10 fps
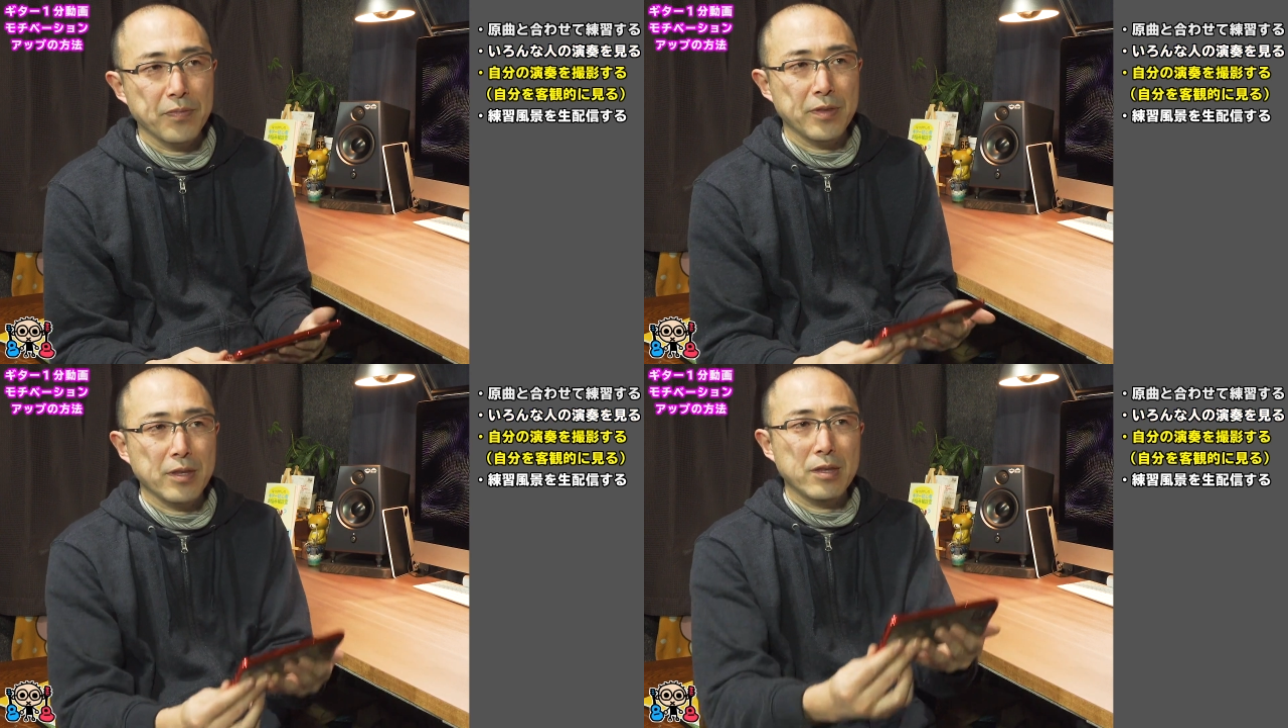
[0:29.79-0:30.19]

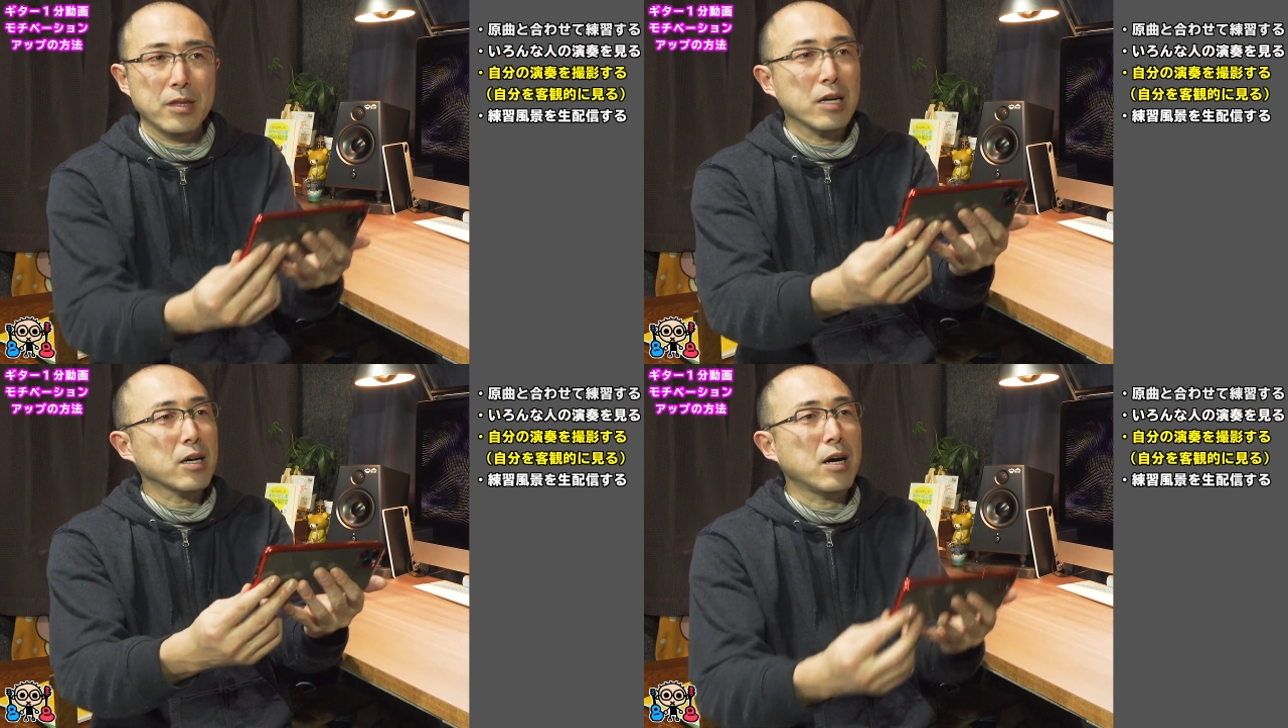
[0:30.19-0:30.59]
う
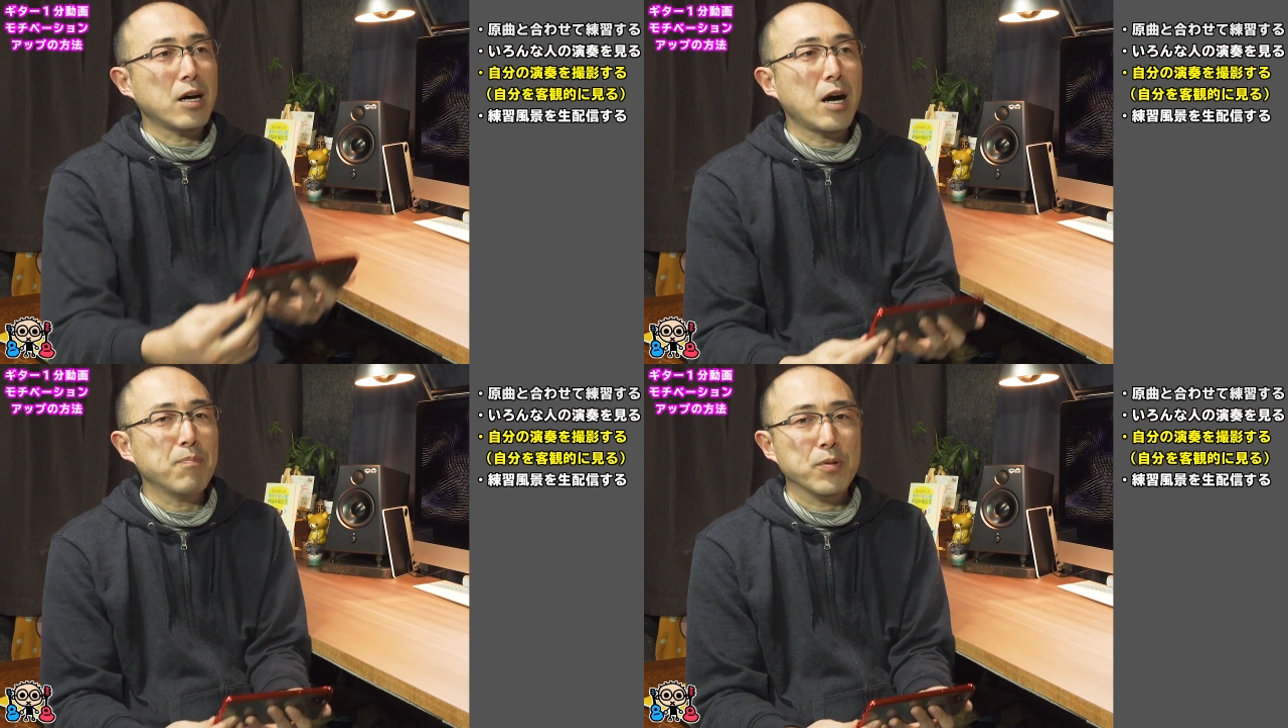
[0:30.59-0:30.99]
ん、なんか
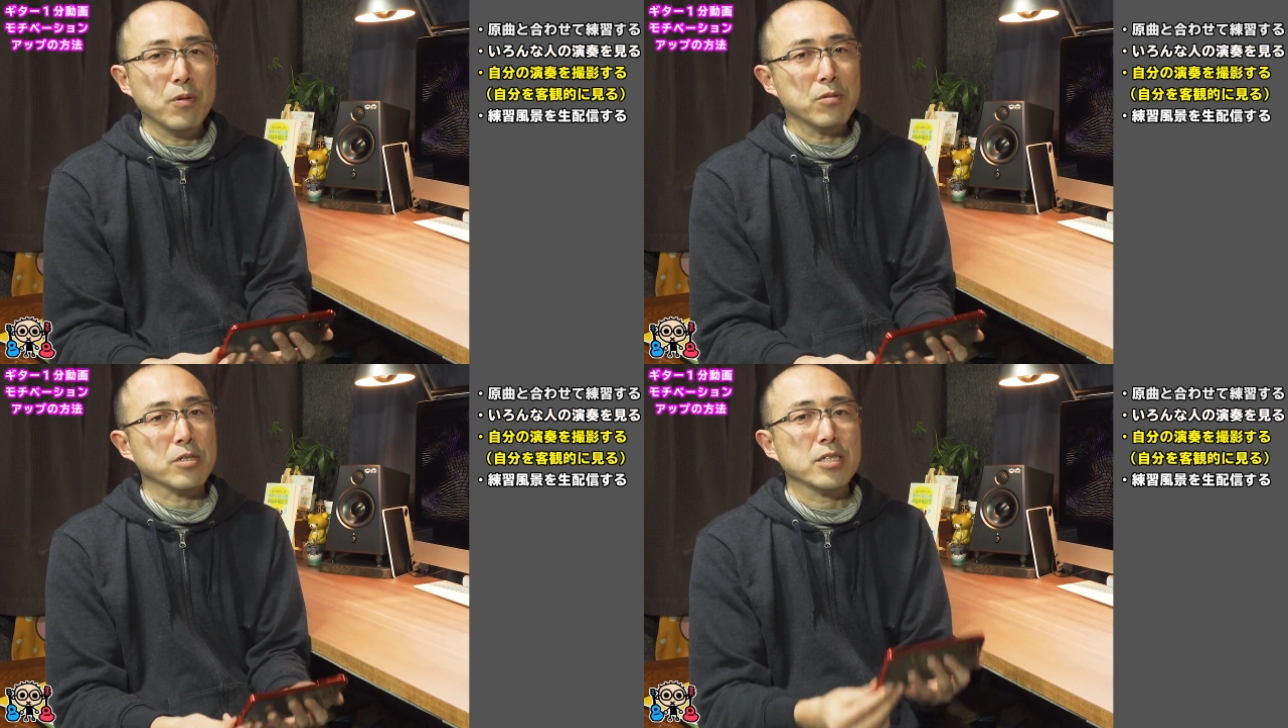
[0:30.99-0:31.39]

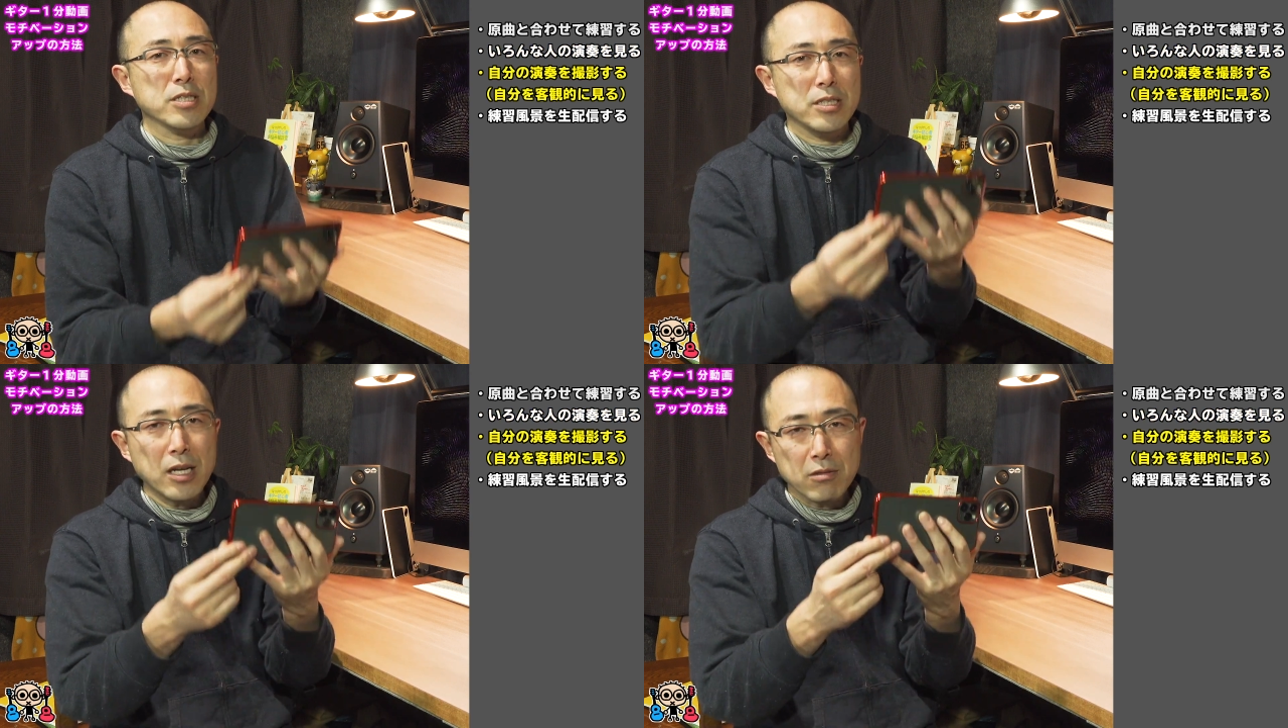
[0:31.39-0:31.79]
アップロード
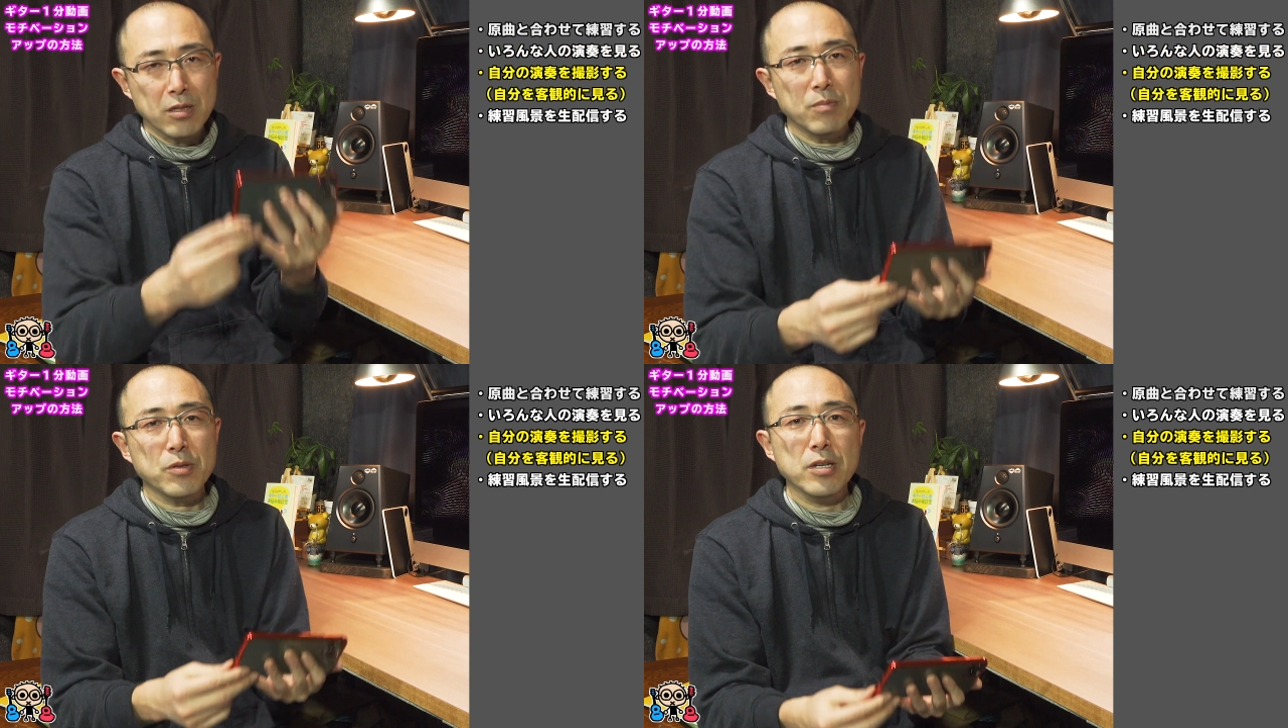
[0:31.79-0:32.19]
しなくても